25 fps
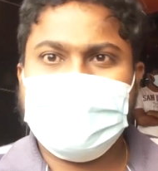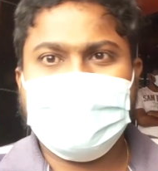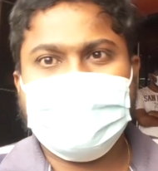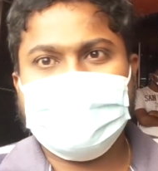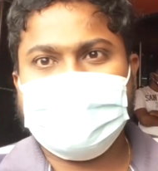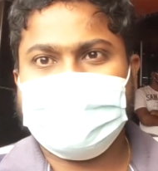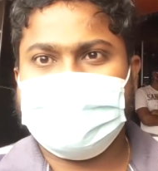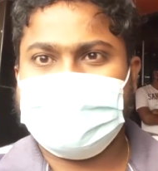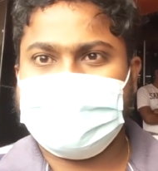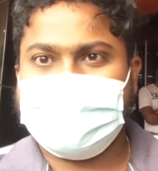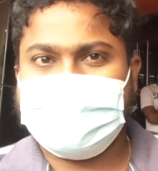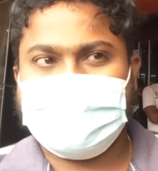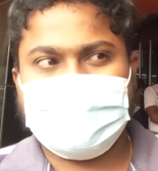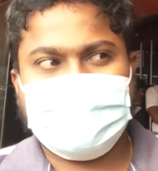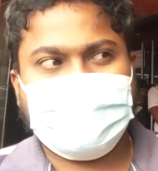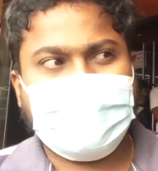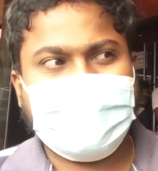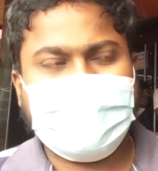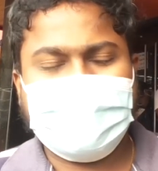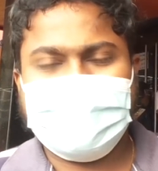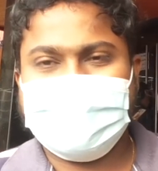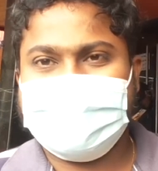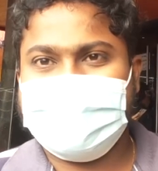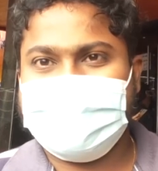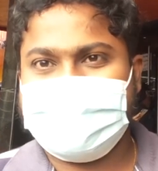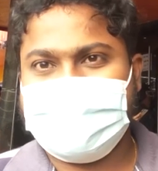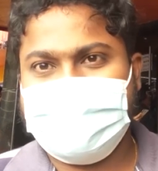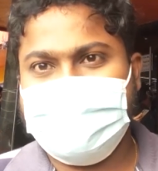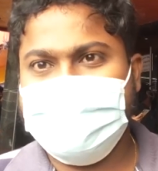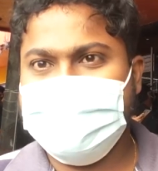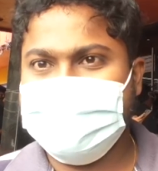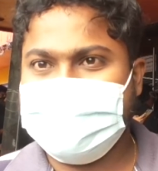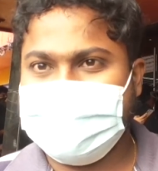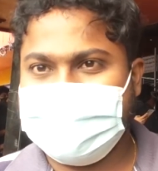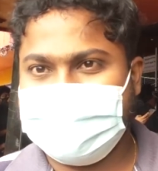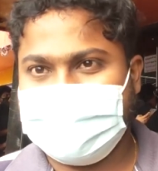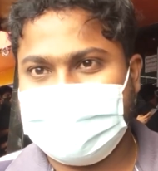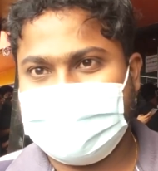ஆ மேக்கிங் நல்லா இருக்குது
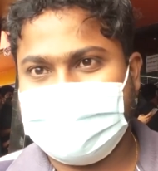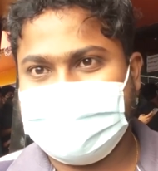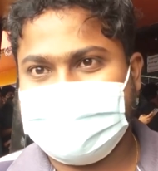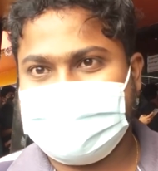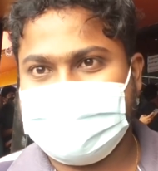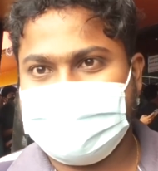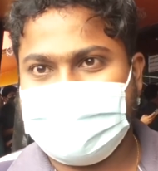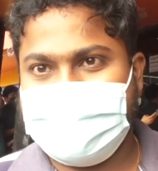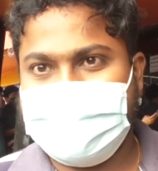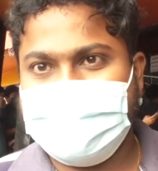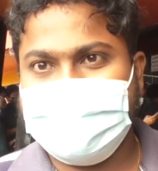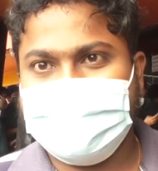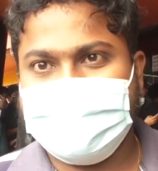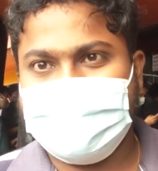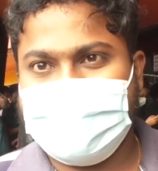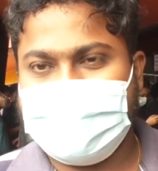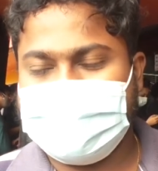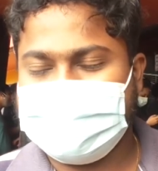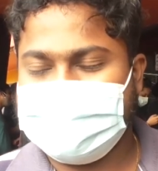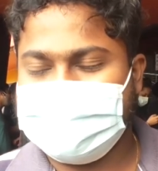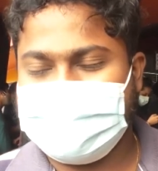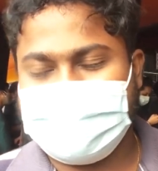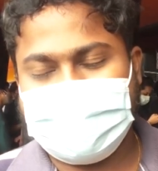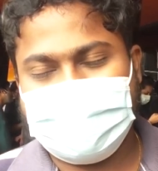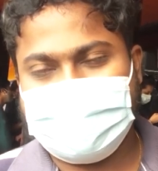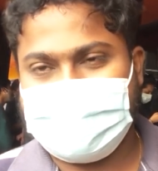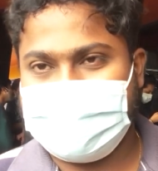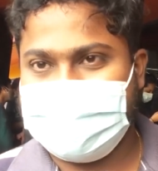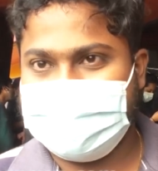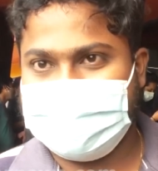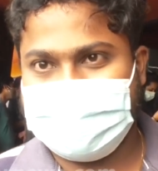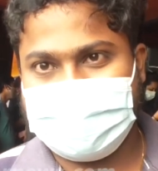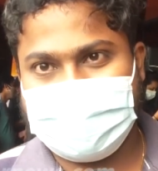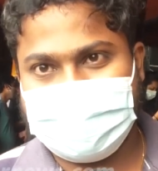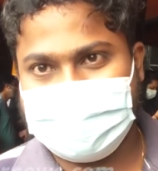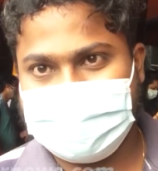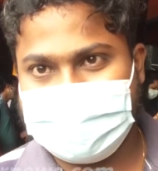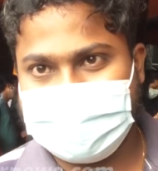மியூசிக் நல்லா இருந்துச்சு மைக்கேல் கோஷ் நல்லா
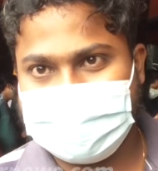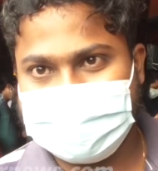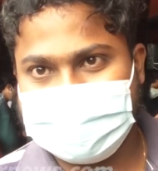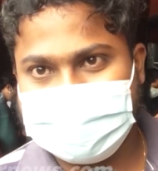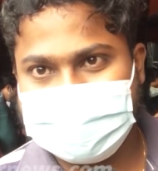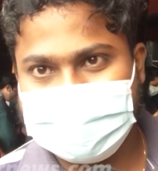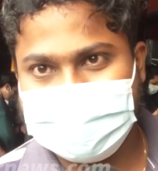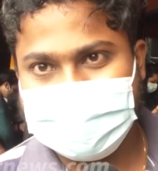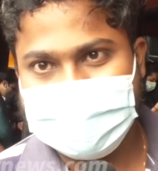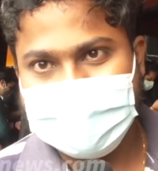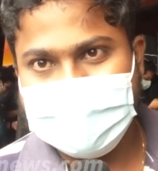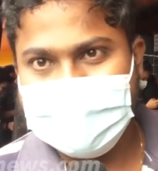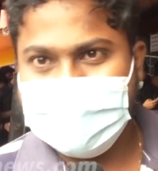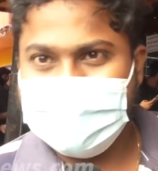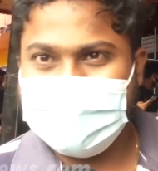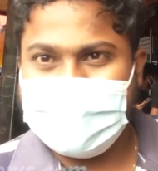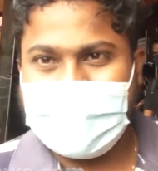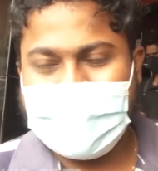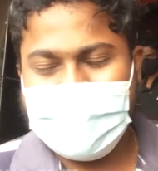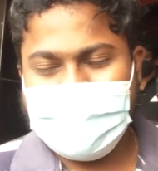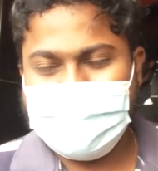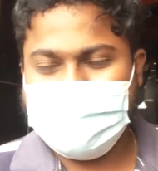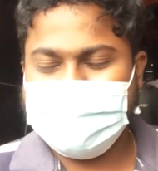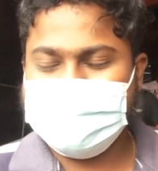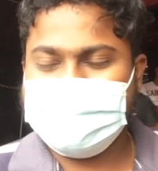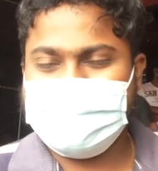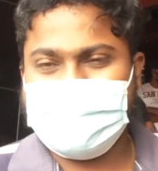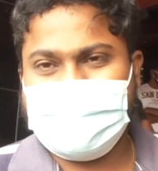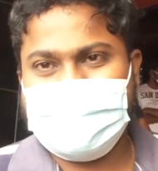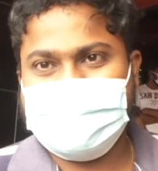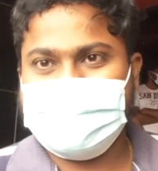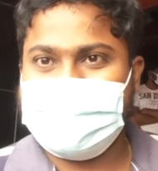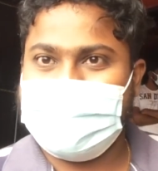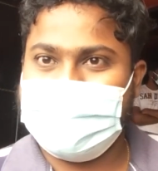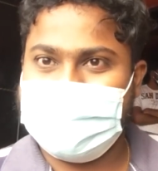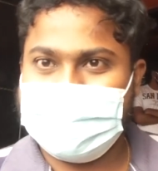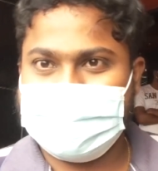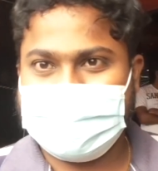பண்ணியிருந்தார் அவர் மேட்ரிஸ்
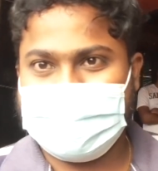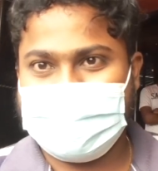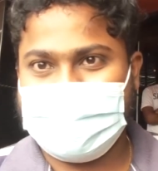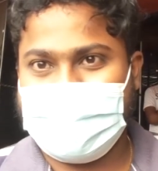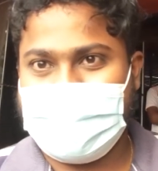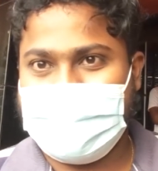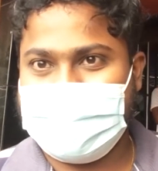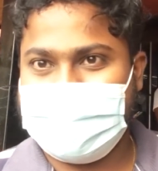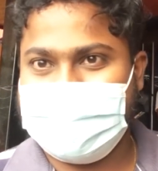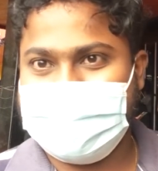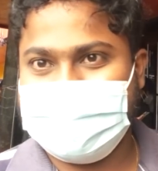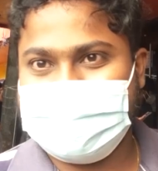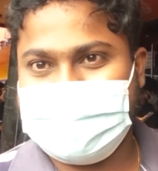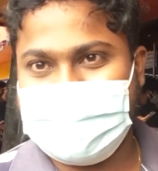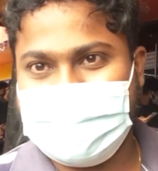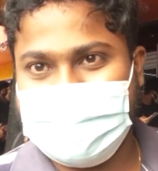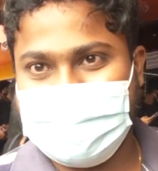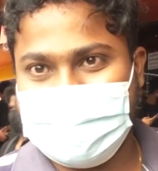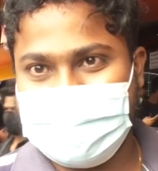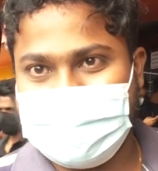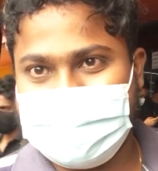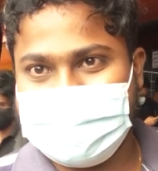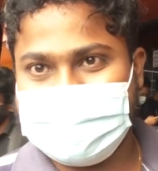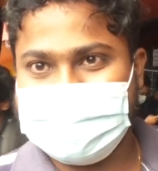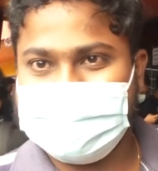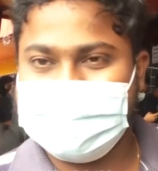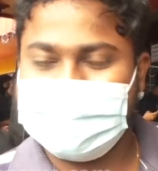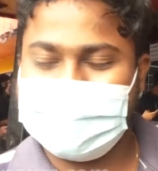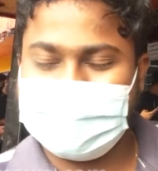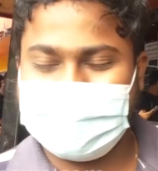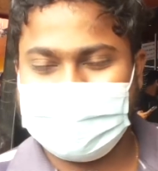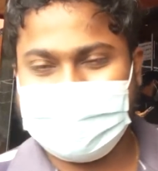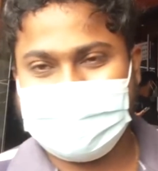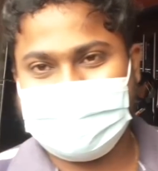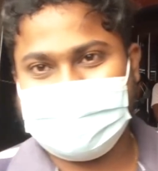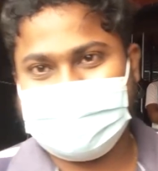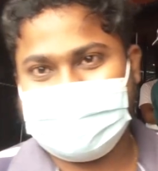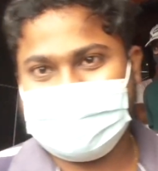ஃபிலிம் நல்லா தான் இருக்கும் ஆல்ரெடி தெரியும்ல
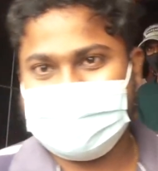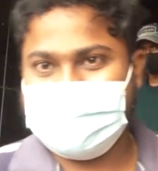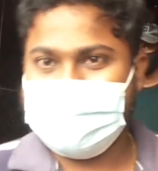அதனால்